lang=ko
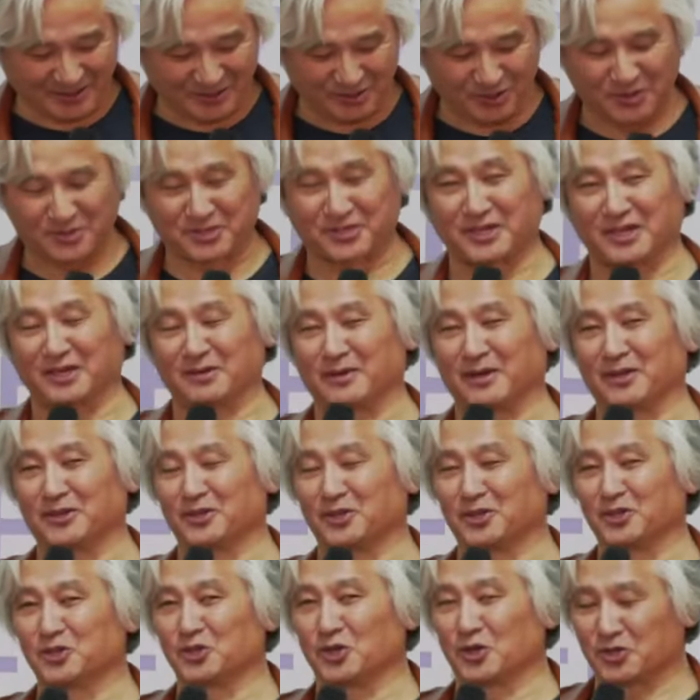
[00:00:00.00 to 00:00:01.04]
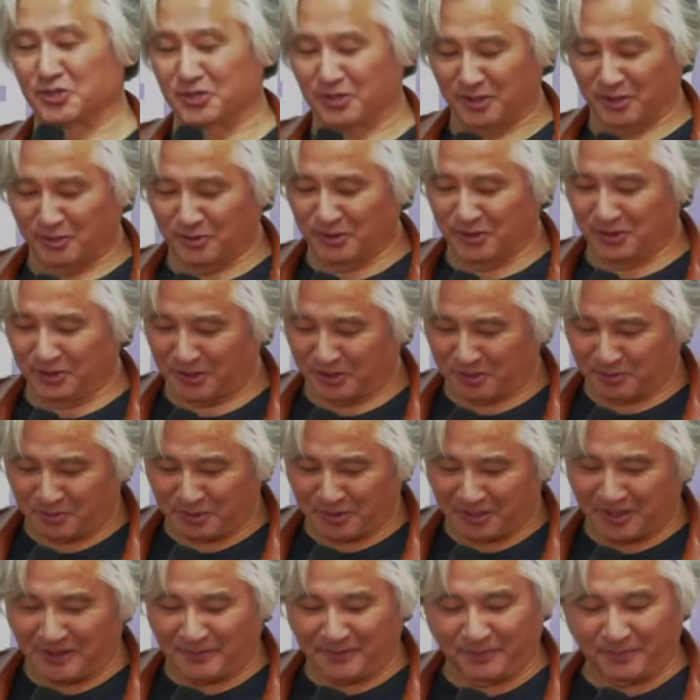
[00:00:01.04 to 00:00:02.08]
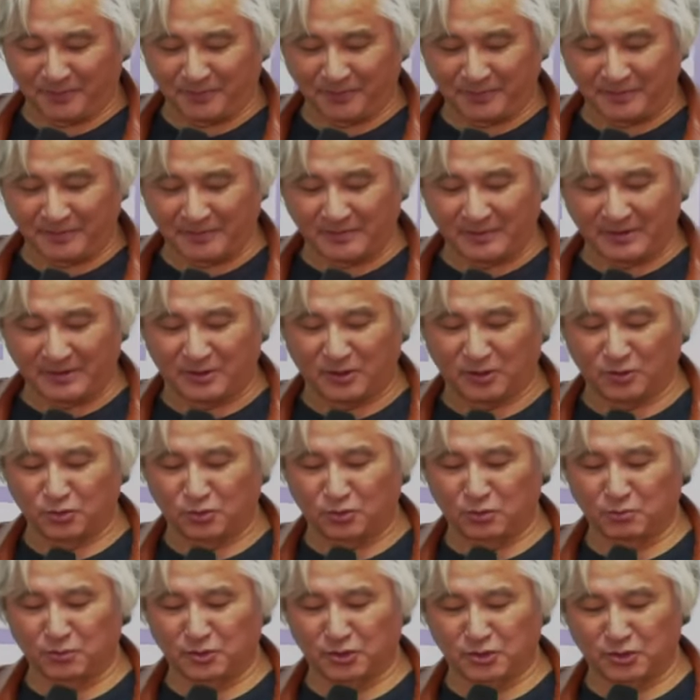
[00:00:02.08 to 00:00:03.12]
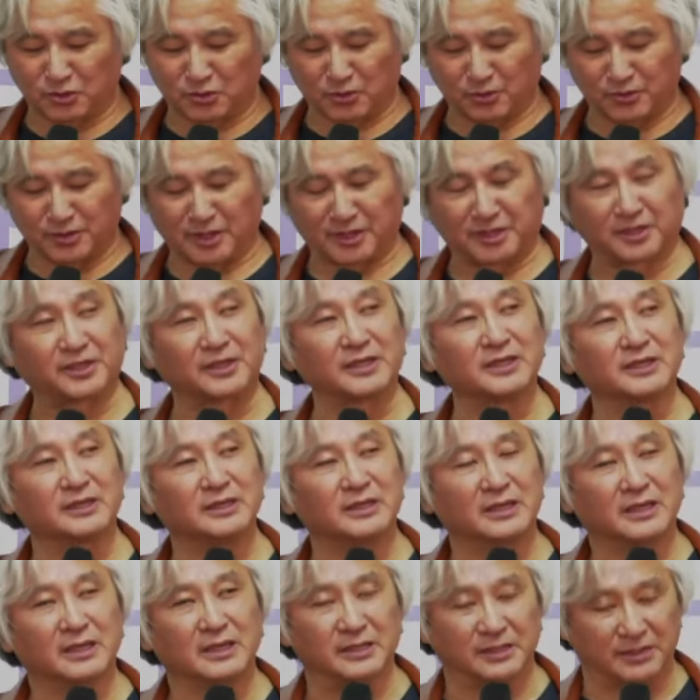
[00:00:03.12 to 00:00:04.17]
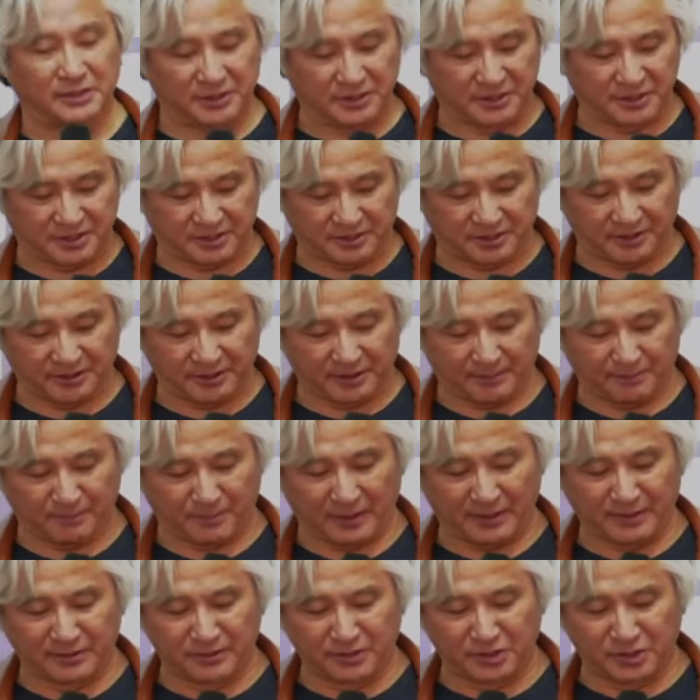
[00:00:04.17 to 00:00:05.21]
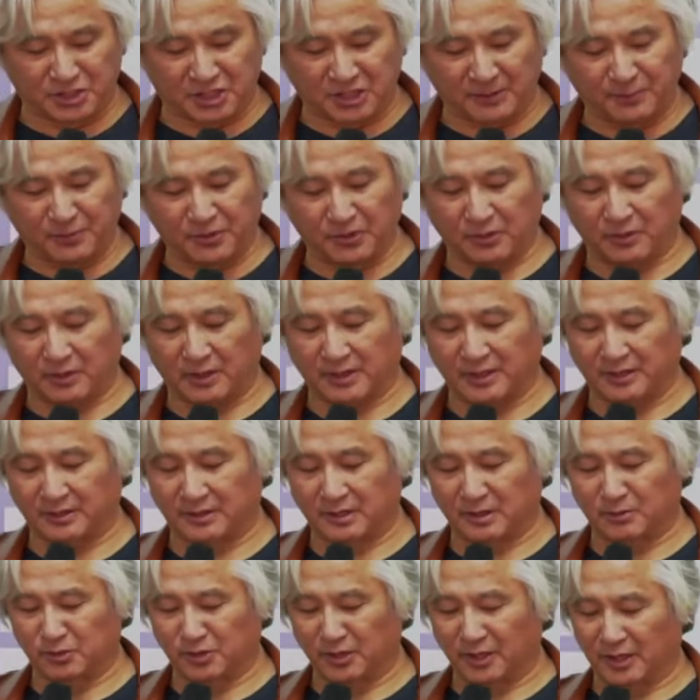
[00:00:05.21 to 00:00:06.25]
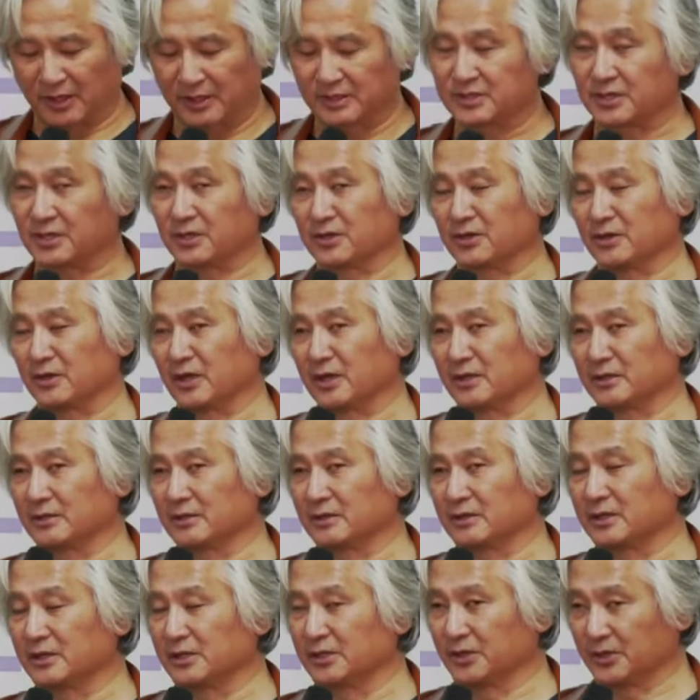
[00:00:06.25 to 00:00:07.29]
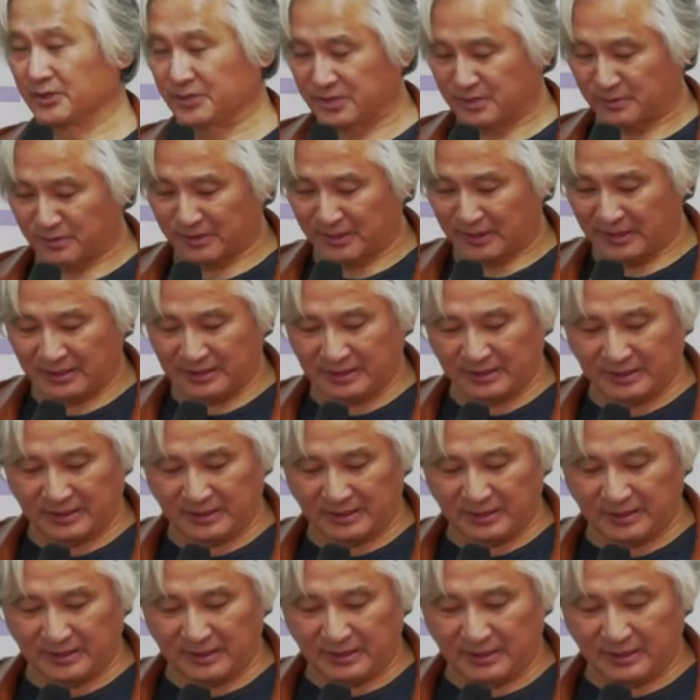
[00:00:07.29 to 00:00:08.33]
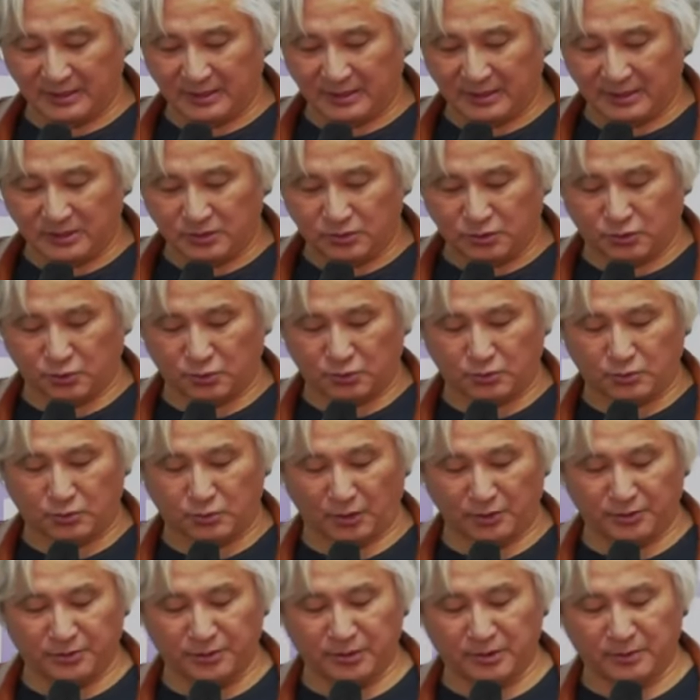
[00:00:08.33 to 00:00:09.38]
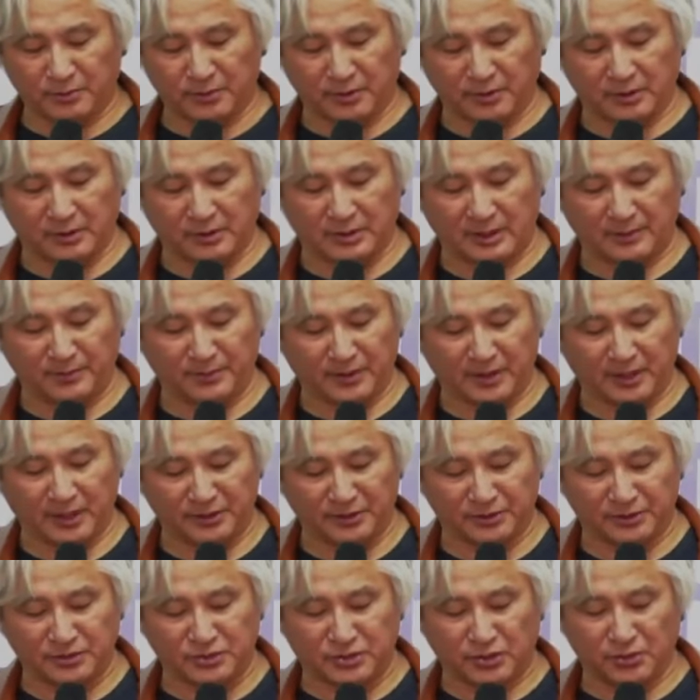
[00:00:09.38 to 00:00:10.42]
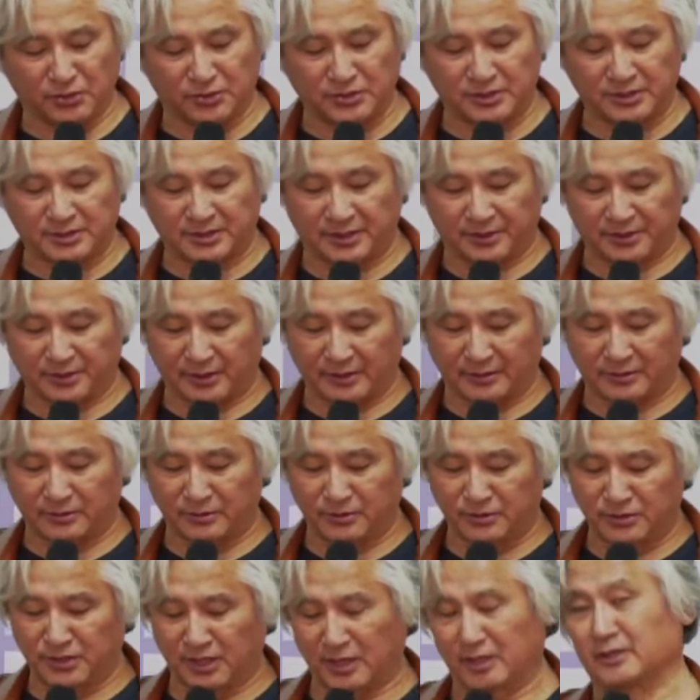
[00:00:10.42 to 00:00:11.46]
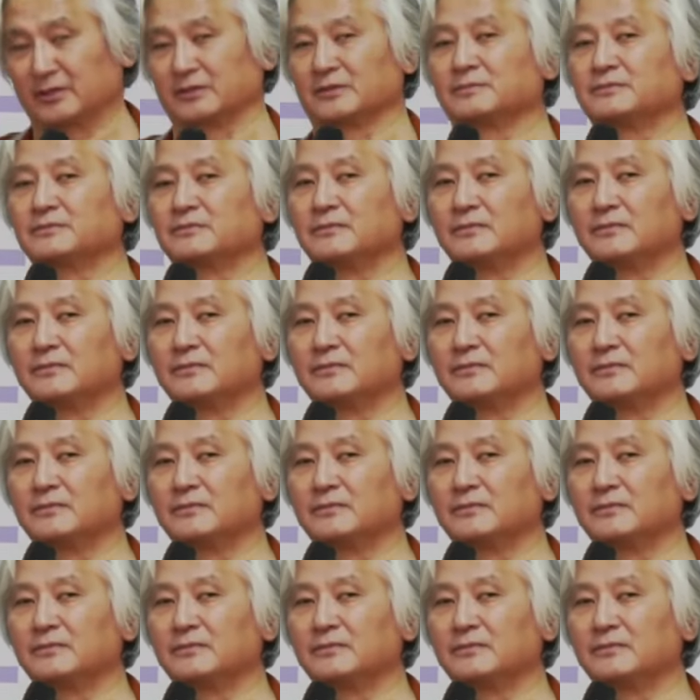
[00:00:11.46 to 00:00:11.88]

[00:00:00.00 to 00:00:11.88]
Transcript: 역사가 만드는 역설의 위력입니다. 그건 국민주권당이 이 시대에 반드시 필요하기 때문에 생겨난 일이었습니다. 주권 혁명을 감당하는 정치 세력의 등장은